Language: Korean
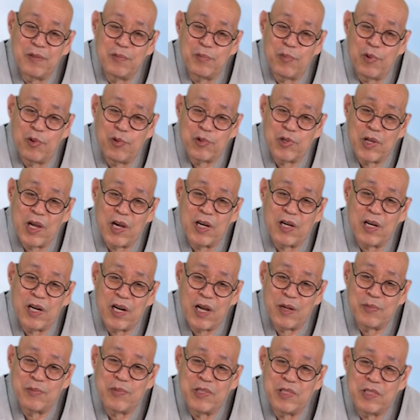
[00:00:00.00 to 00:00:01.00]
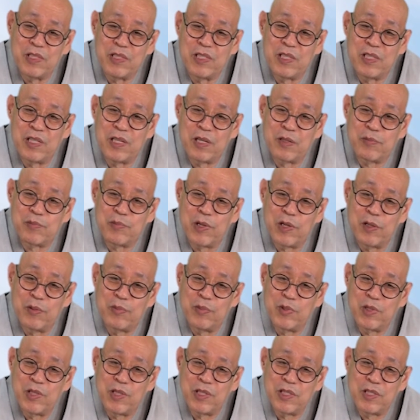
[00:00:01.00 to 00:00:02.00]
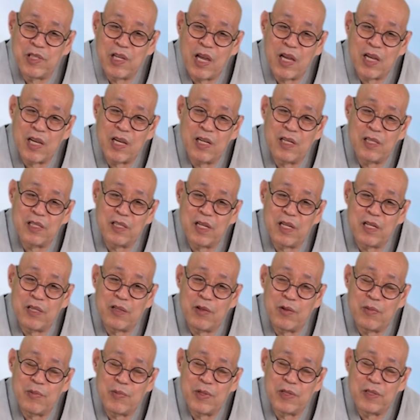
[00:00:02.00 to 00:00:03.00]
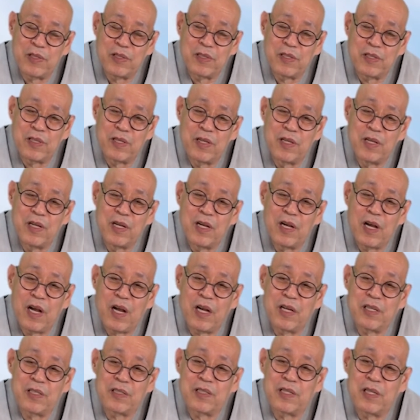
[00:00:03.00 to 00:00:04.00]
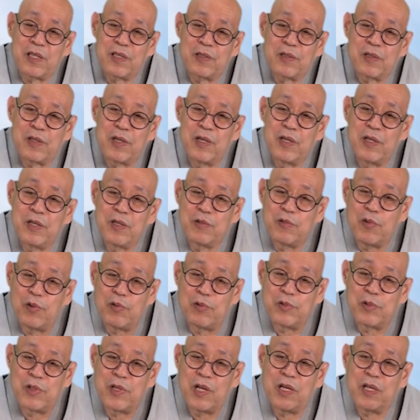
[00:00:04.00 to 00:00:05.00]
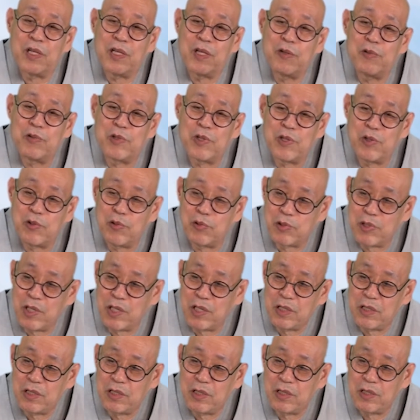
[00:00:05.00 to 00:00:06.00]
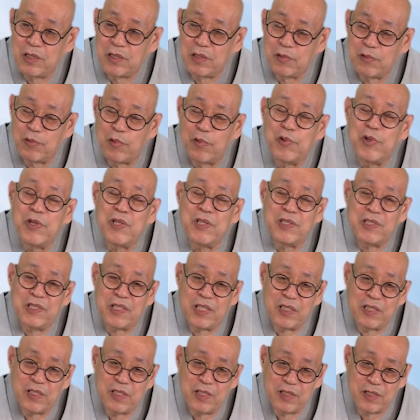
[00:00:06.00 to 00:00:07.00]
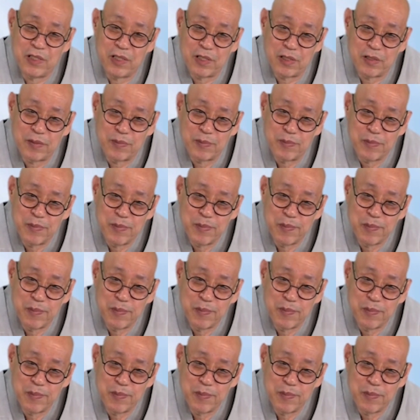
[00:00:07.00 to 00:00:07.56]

봉양을 하면 지내 또 어머니 생일 때 되면은 항상 동네 이웃 요새 그 노인 잔치처럼